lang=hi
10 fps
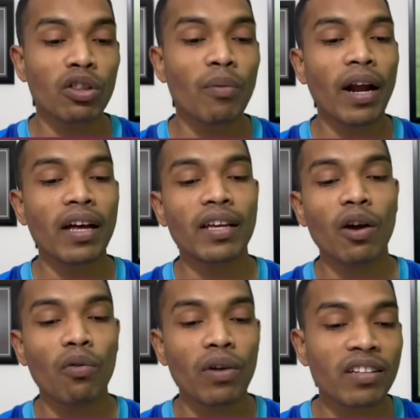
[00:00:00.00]
कुमार का देखिए
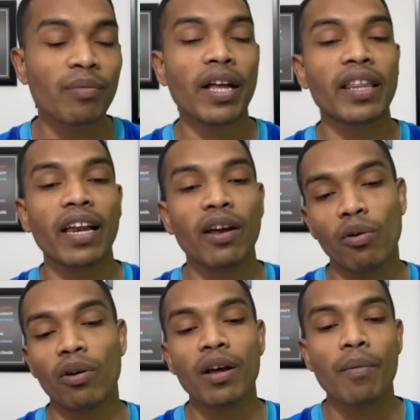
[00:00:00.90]
19 मैच खेले
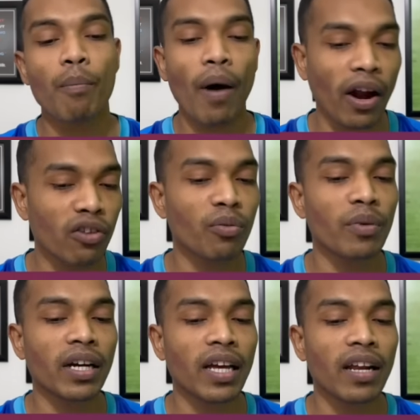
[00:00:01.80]
उन्होंने 1200
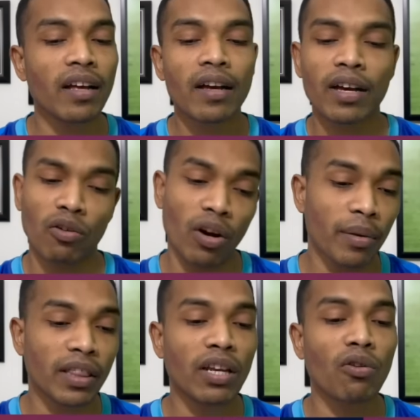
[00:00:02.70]
मिनट खेले इन्होंने भी
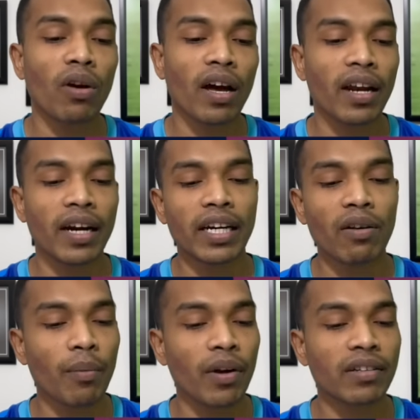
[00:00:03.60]
तीन गोल करे
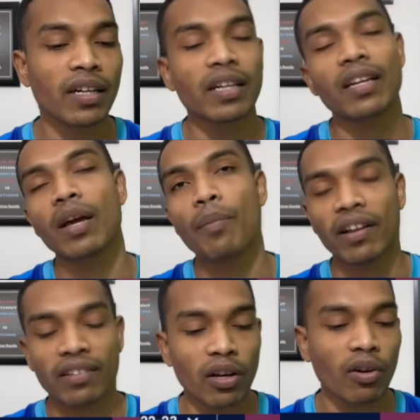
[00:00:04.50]
81 परसेंट इनकी
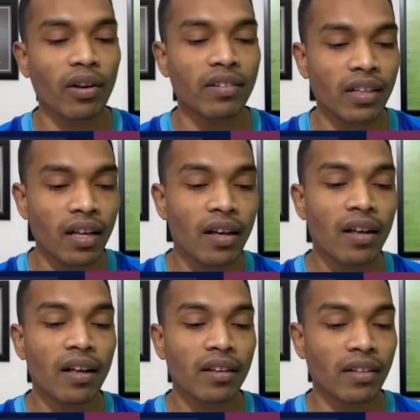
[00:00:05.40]
पासिंग एक्यूरेसी थी
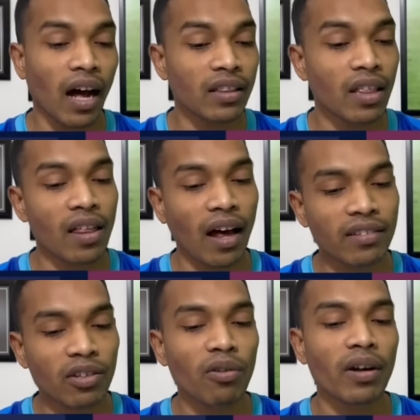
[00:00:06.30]
सात चांस
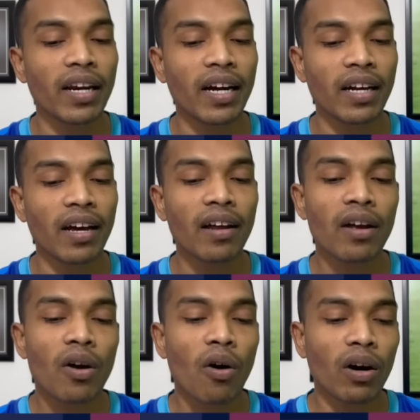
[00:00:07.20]
इन्होंने क्रिएट करे
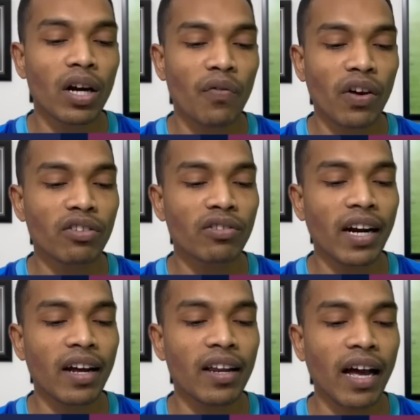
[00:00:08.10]
और डिफेंसिव
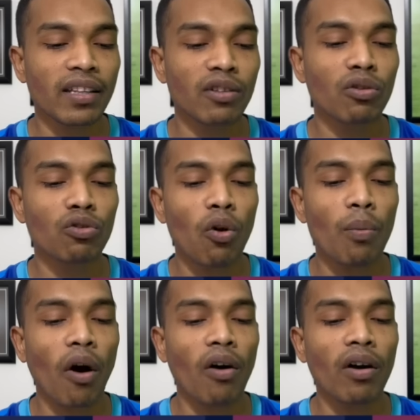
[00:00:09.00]
साइड अगर जाते तो दो
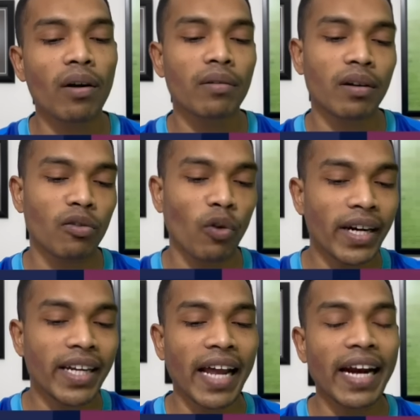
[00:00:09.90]
ब्लॉक और
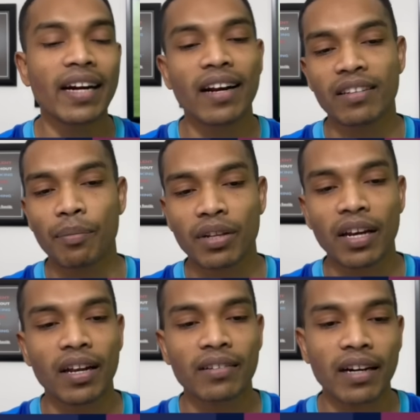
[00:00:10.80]
नाइन इंटरसेप्शन
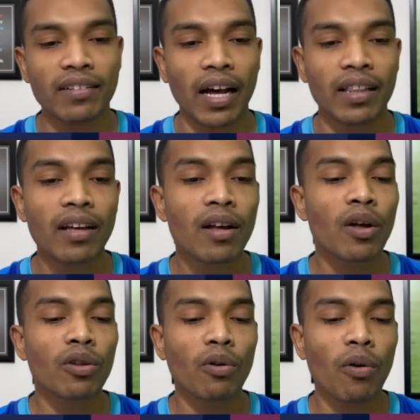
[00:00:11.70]
इनके साइड से आए थे
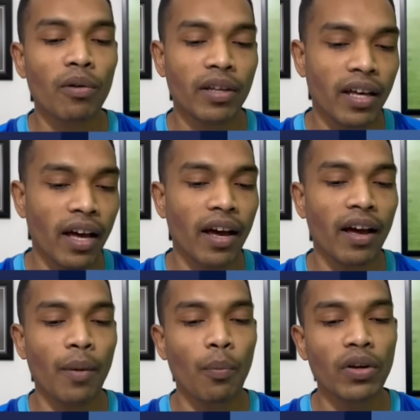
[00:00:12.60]
तो ये है
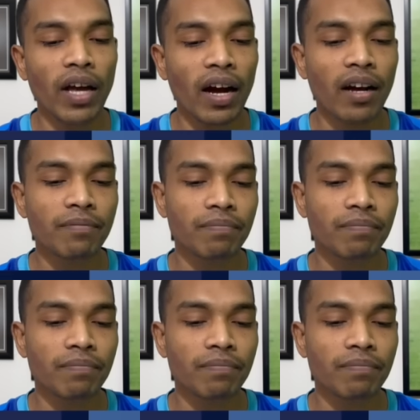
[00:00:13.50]
अपुया का